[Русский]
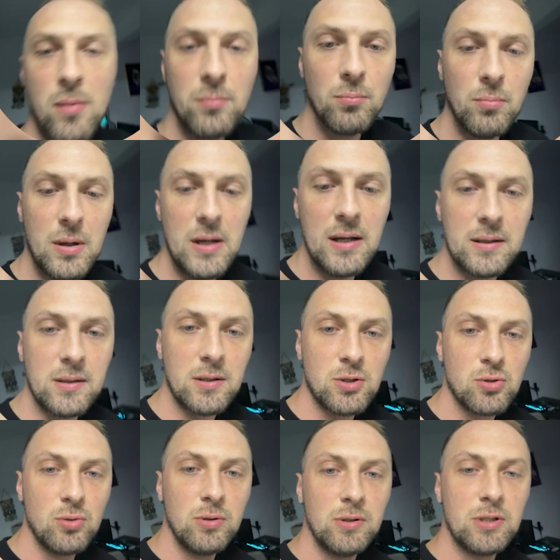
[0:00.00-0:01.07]
Блять-то
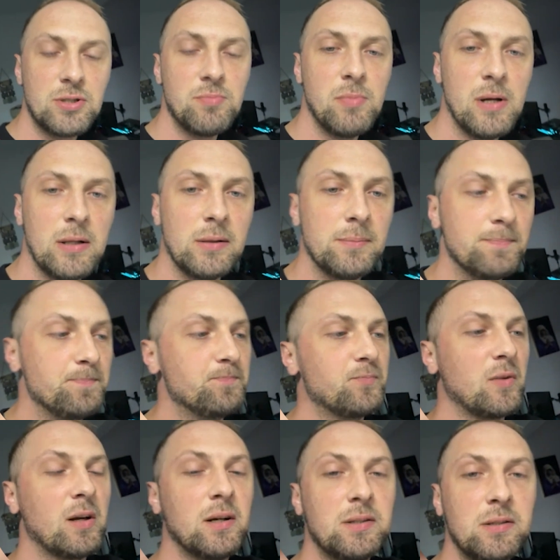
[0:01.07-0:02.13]
что я нажмал?
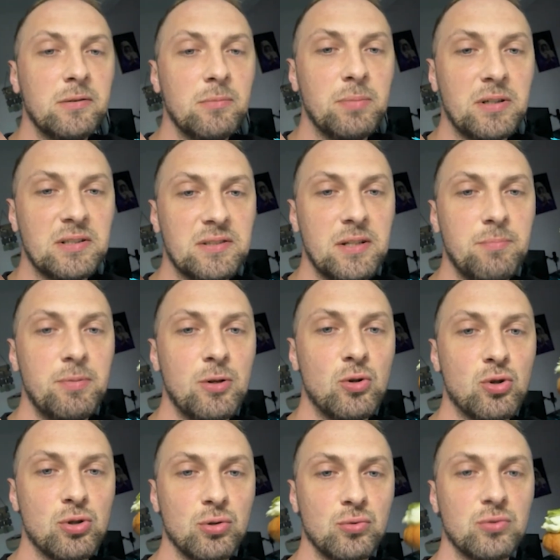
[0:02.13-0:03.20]
Я хотел вам показать
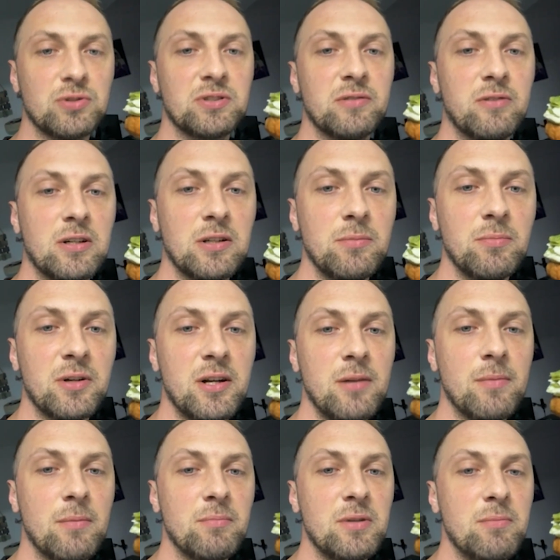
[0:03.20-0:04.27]
пироженку с заварным
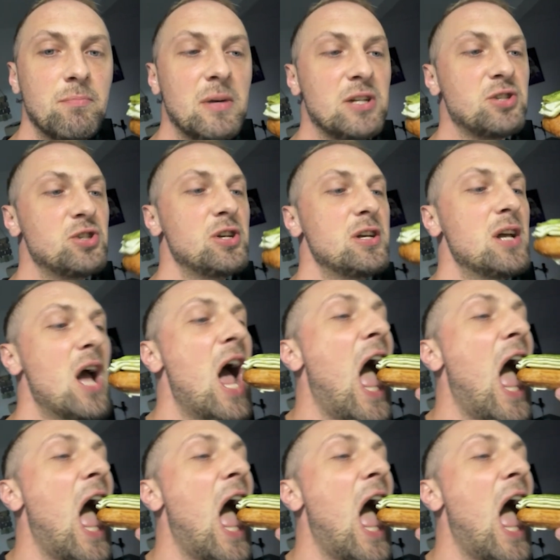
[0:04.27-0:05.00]
кремом и матчей.